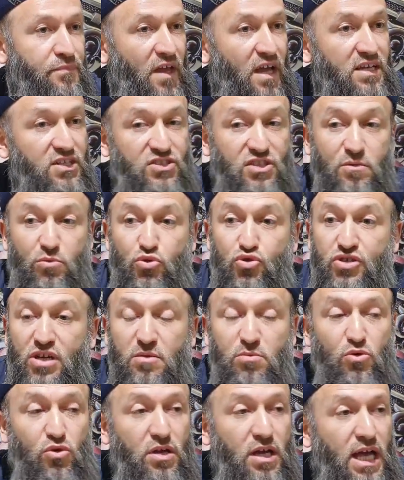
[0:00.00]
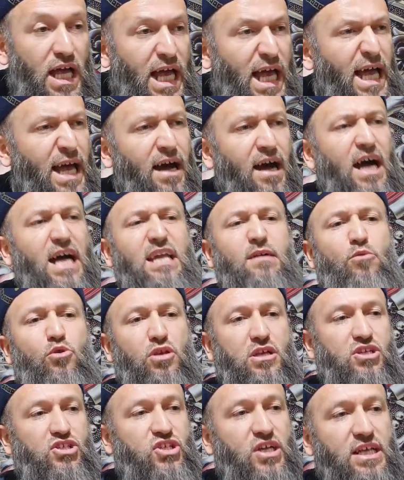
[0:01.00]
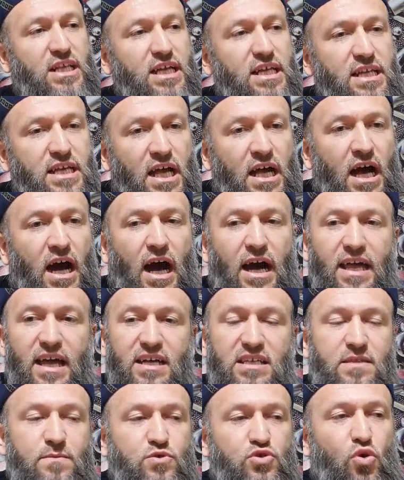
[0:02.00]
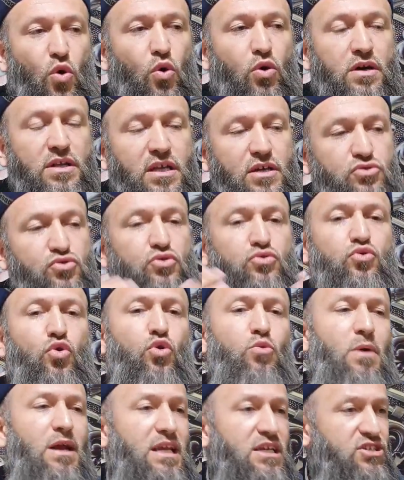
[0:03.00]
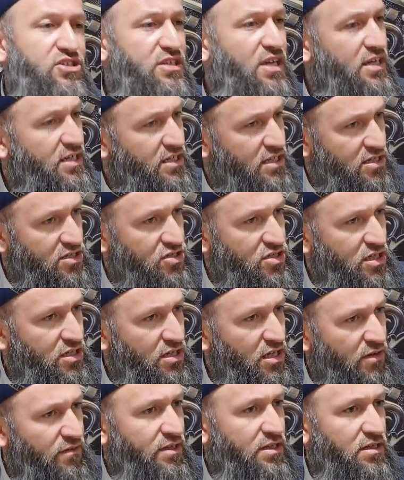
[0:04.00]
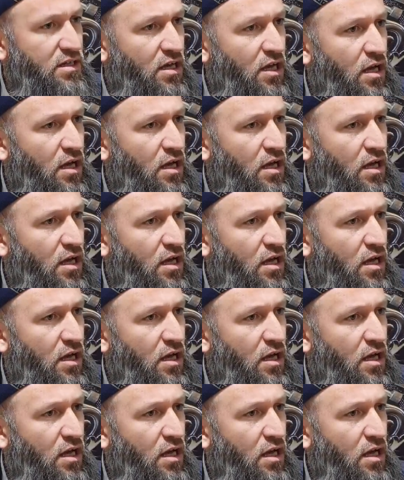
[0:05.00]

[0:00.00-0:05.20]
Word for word: İşte bu işler böyle. Haram olan şeyler hayatımızda o kadar çok normalleşti arkadaşlar. Evet.